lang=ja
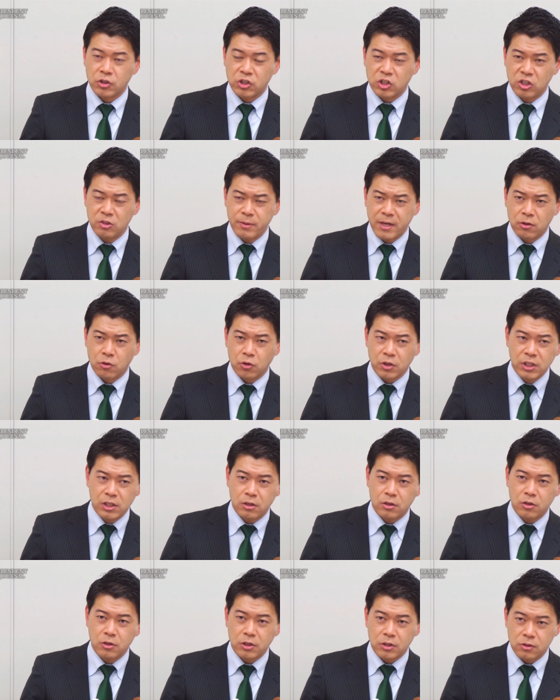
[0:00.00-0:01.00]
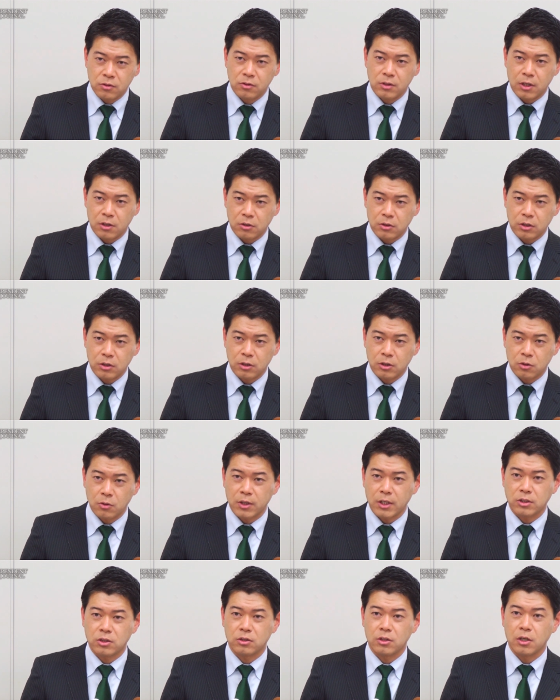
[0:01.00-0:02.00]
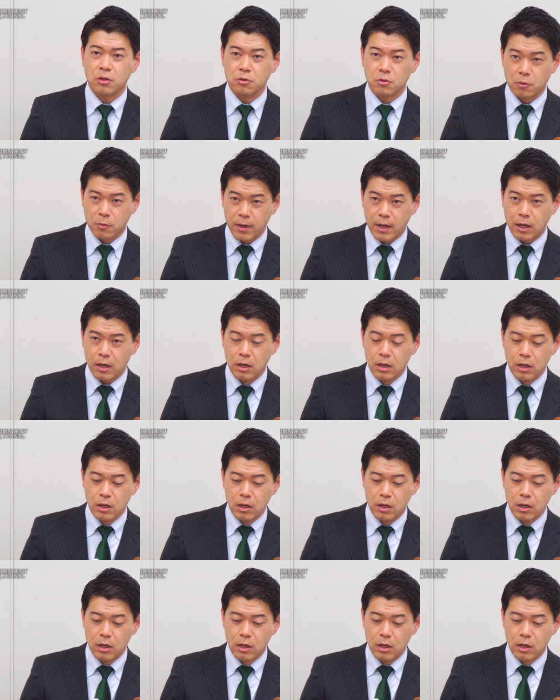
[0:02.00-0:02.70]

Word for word: 千葉の一区に住んでる人たちっていうのは